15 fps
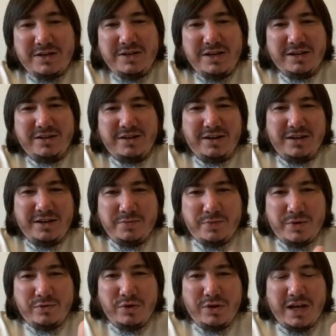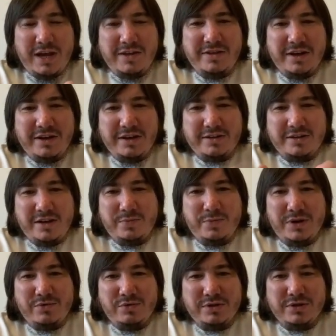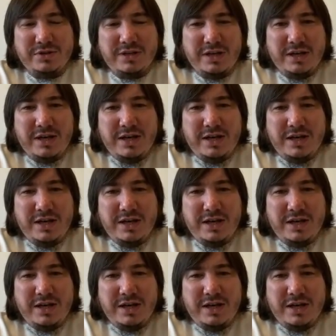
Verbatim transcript: некоторые приводят эфир, некоторые приводят